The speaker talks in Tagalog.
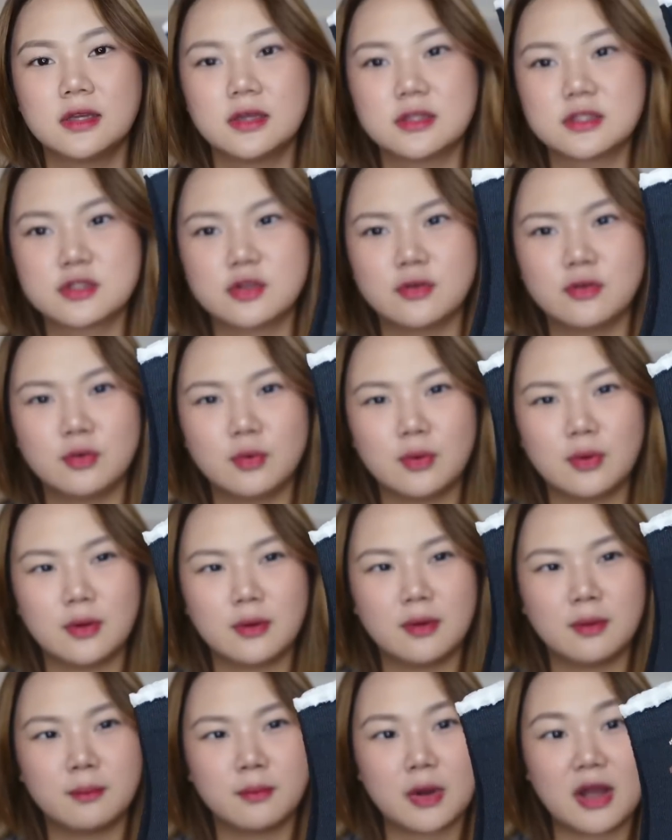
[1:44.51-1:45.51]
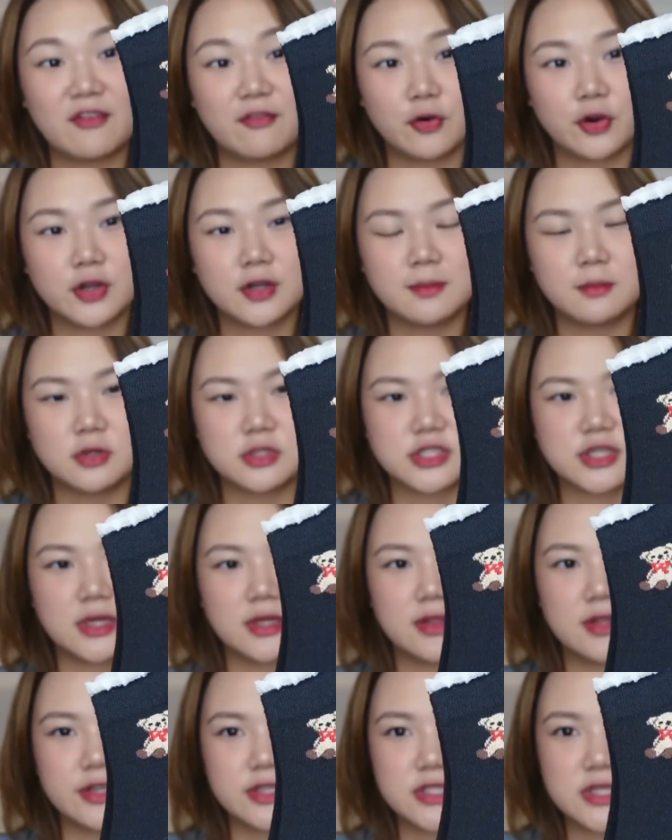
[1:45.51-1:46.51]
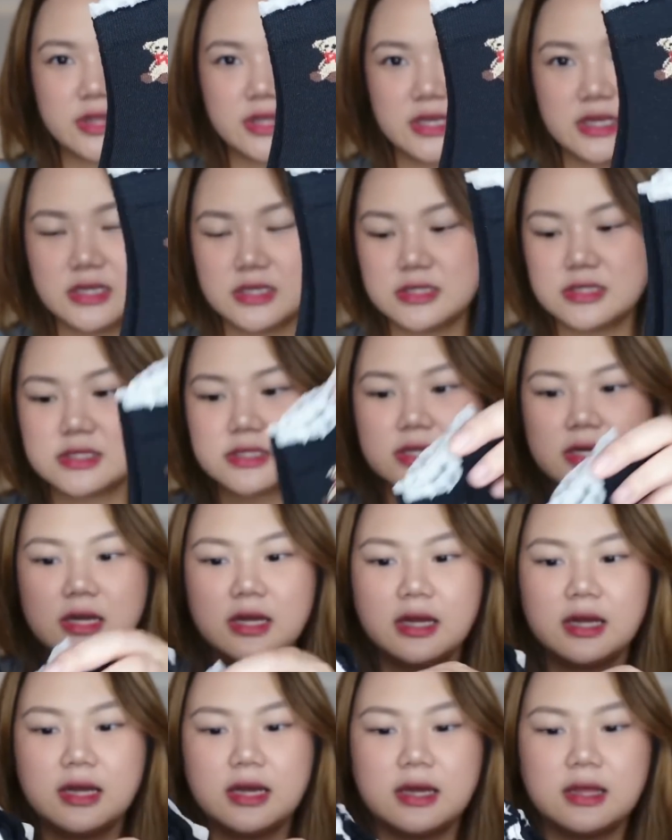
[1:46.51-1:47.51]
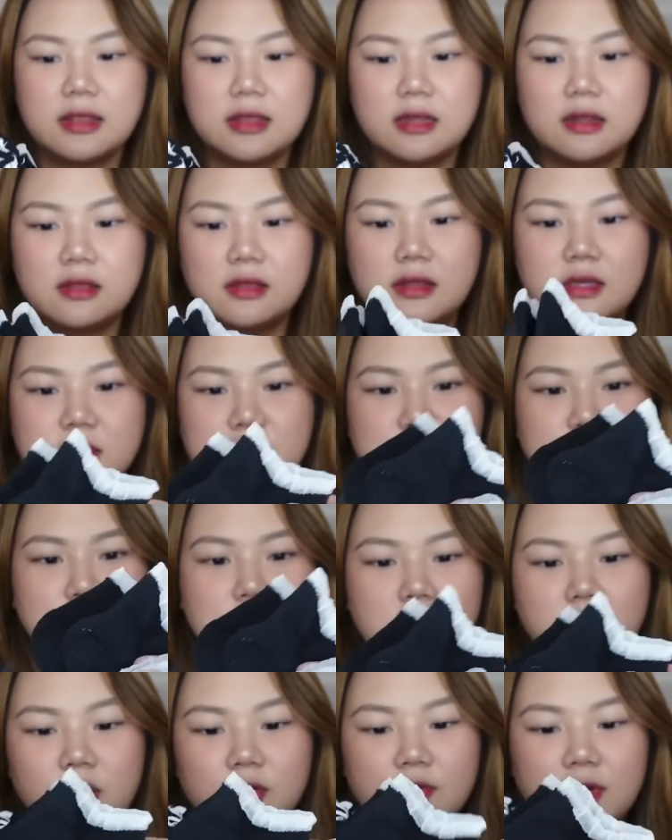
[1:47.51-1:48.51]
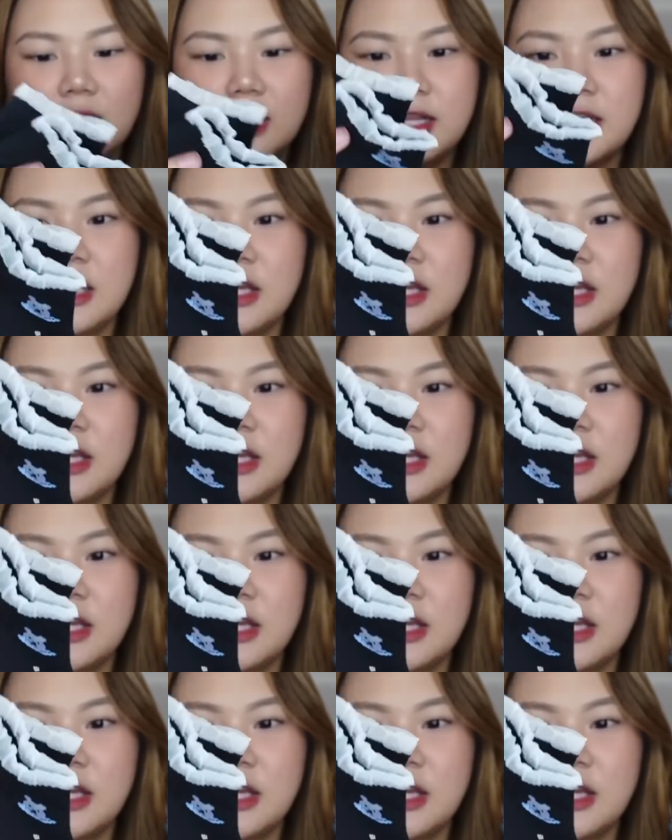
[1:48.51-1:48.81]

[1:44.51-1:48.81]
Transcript: So, affordable siya. There's this. And then this one, really